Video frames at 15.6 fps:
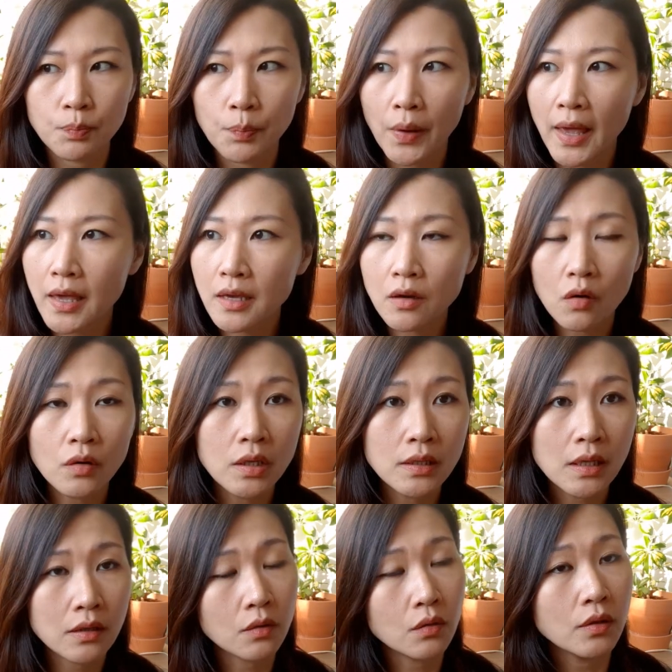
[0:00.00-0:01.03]

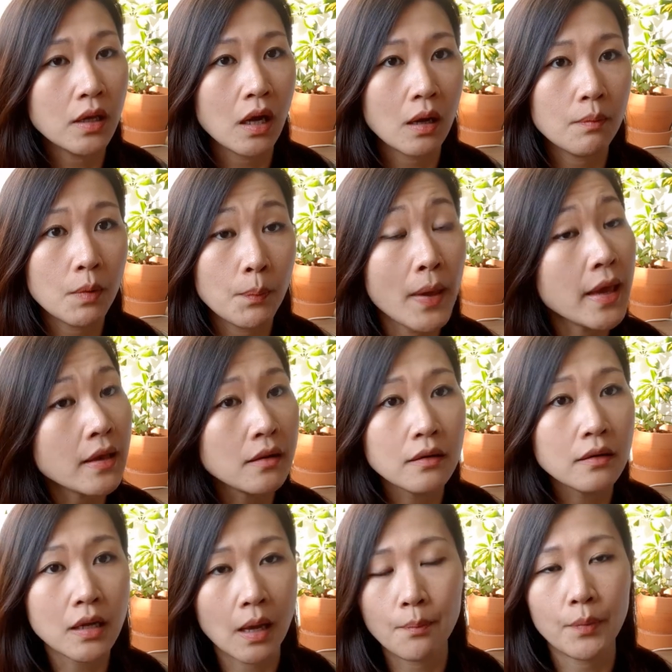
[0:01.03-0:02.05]
베이커리나 이런 데 가면
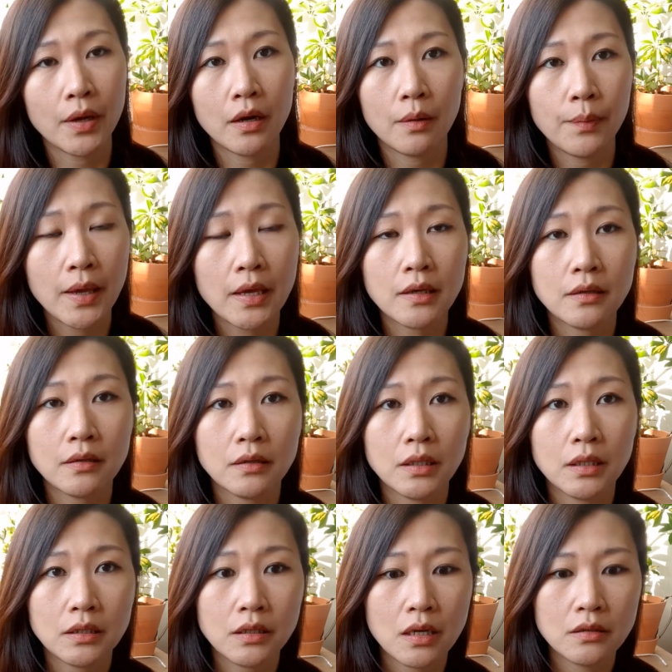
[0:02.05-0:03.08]
베이글이 안 팔아요
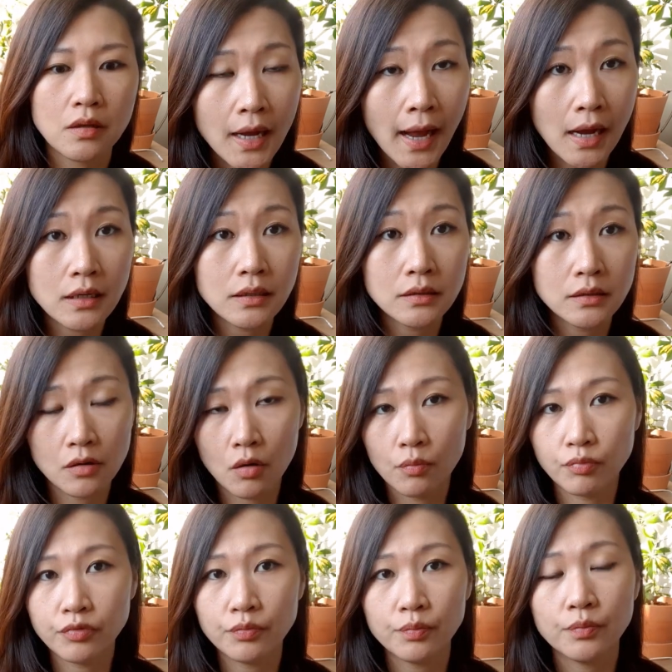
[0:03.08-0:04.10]
베이글이 그래서 가끔
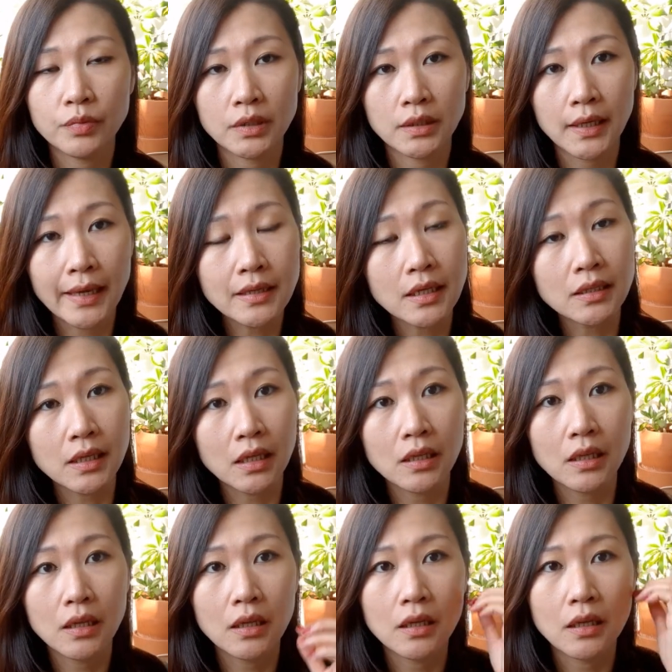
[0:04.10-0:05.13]
그런 북,
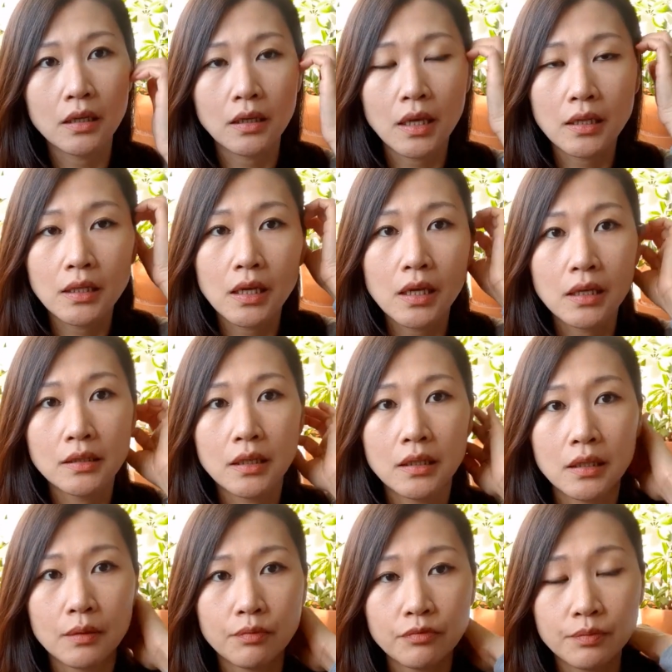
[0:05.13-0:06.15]
캐나다,
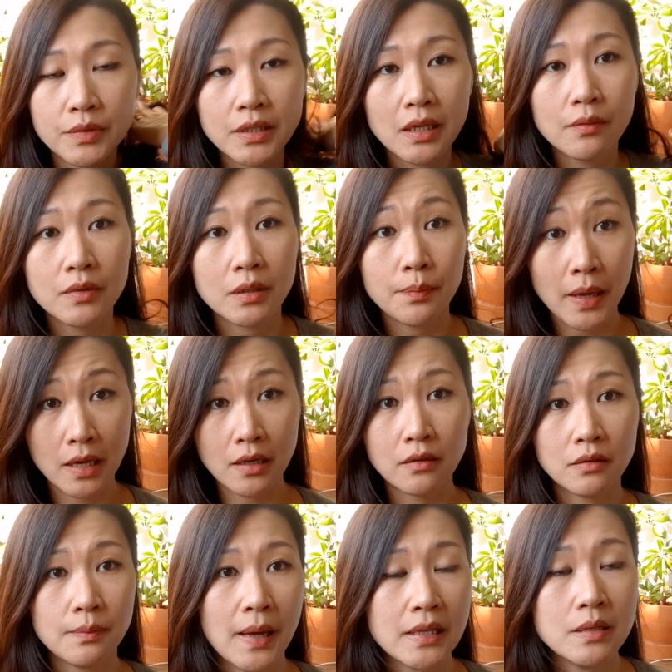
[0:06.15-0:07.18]
캐나다나 북미 사람들은
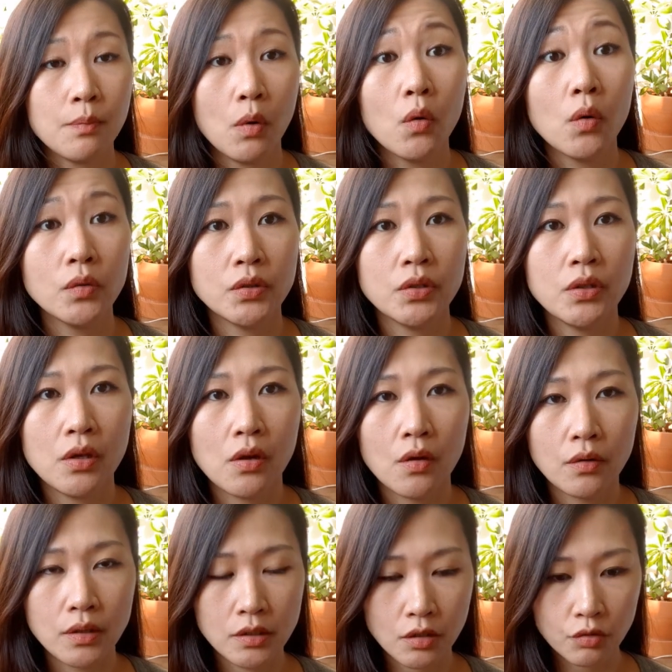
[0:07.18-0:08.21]
베이글을 많이
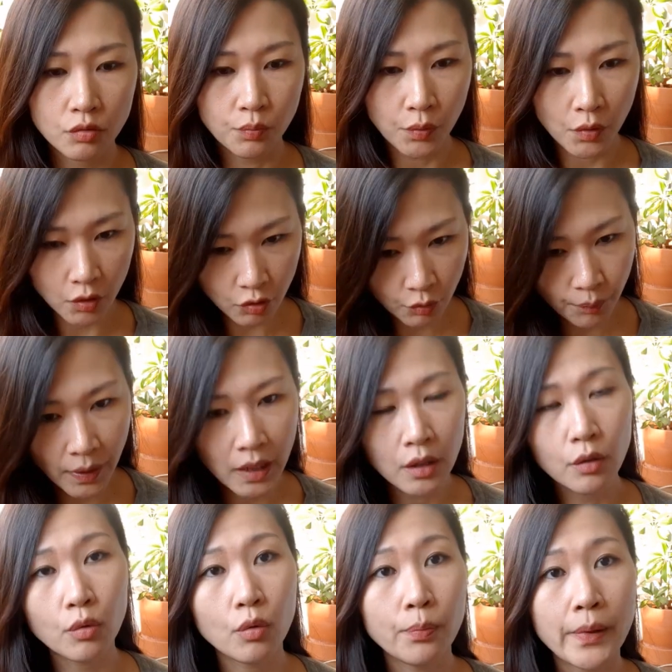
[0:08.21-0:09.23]
먹거든요 그래서 슈퍼에도
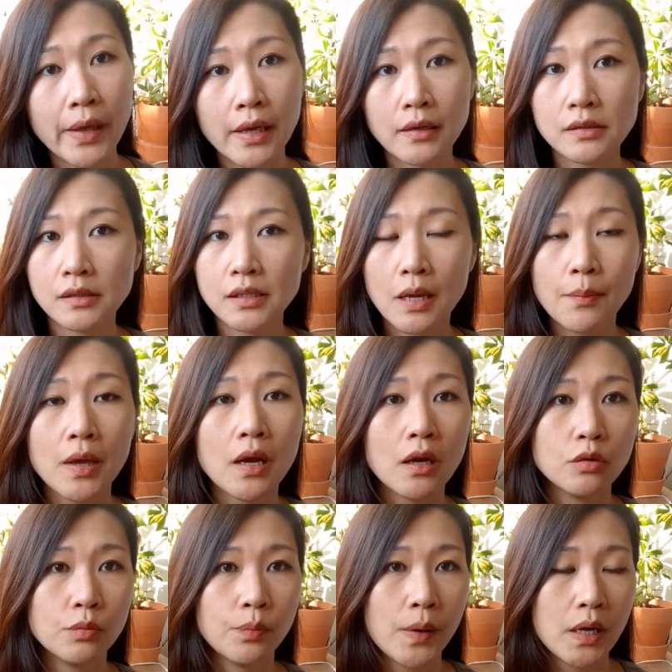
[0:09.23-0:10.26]
팔고 베이글 샵에
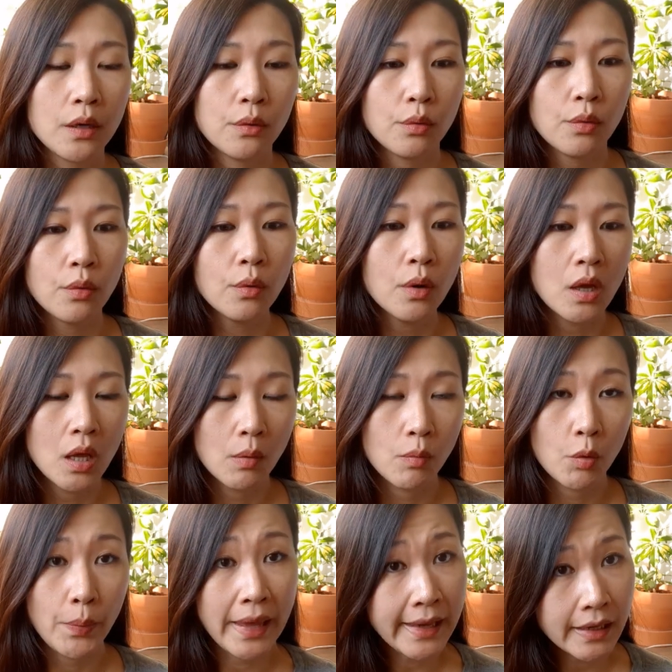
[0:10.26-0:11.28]
가도 팔고
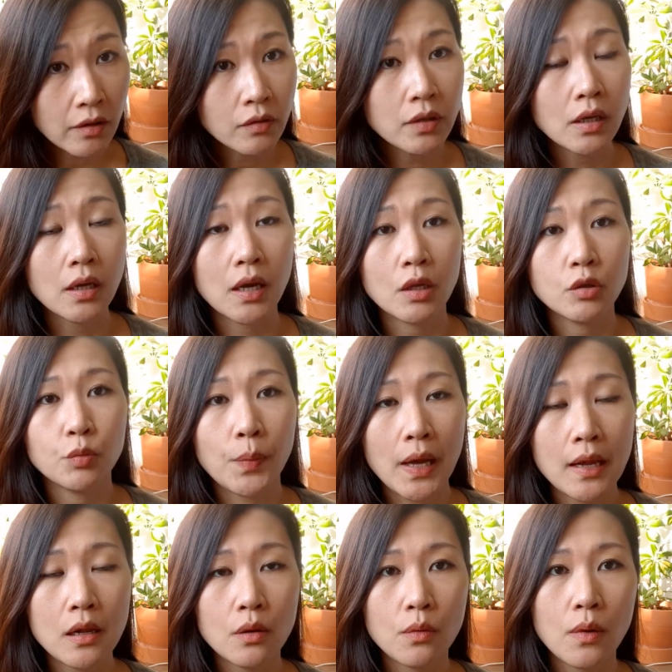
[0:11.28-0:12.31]
뭐 베이커리에 가도
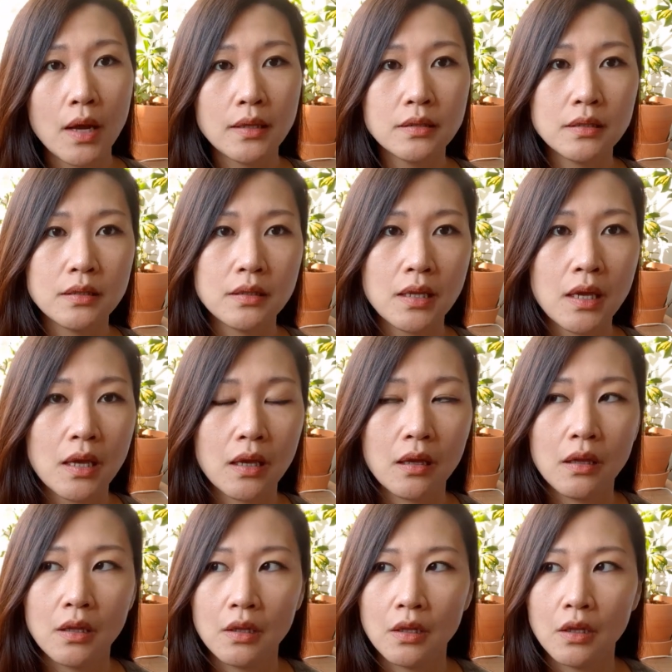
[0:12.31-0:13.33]
팔고
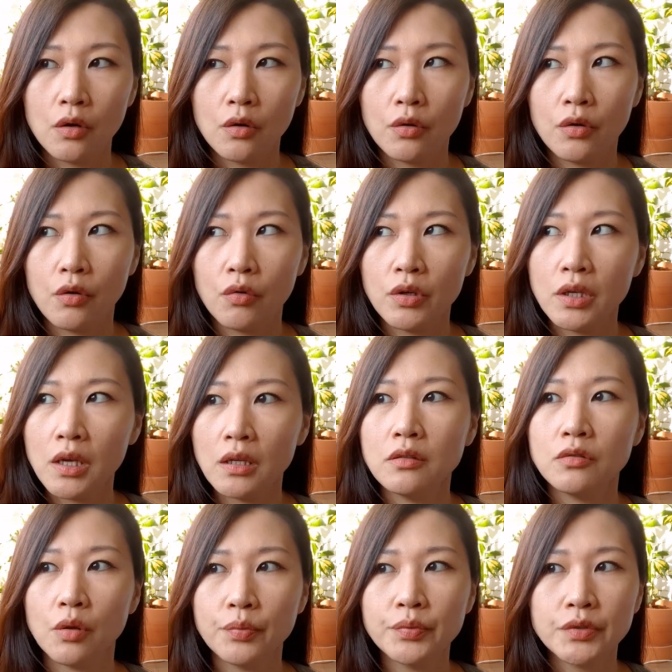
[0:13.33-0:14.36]
하는데 어,
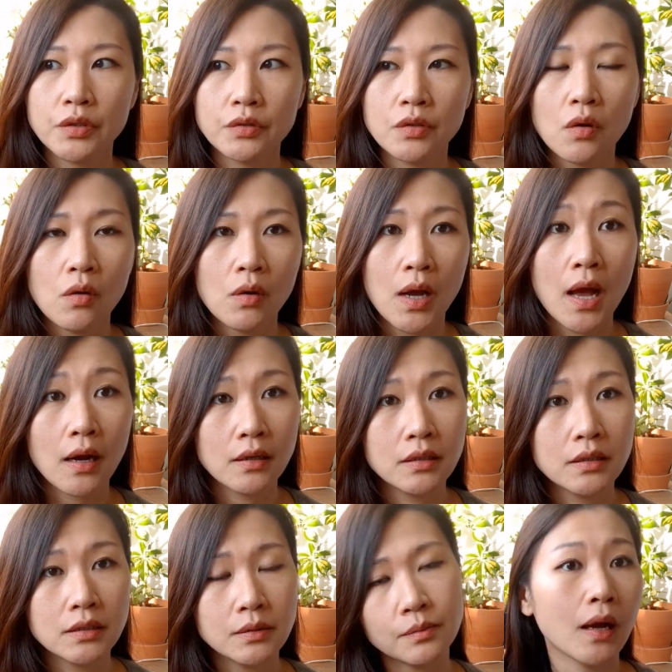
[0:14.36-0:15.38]
여기에는 없어서
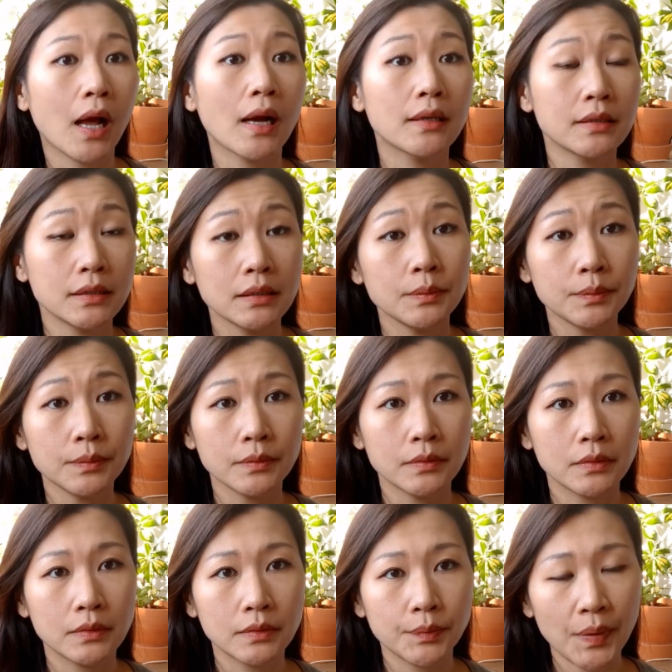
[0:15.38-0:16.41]
가끔 가끔
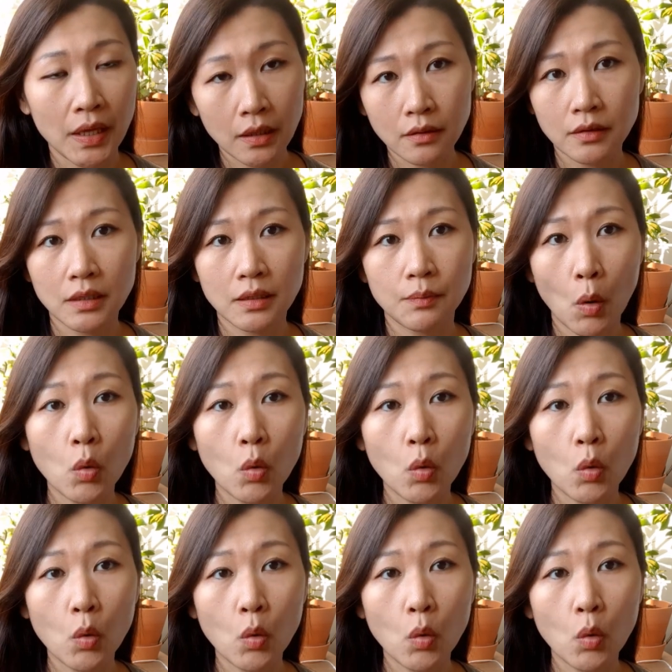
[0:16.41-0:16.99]
베이글이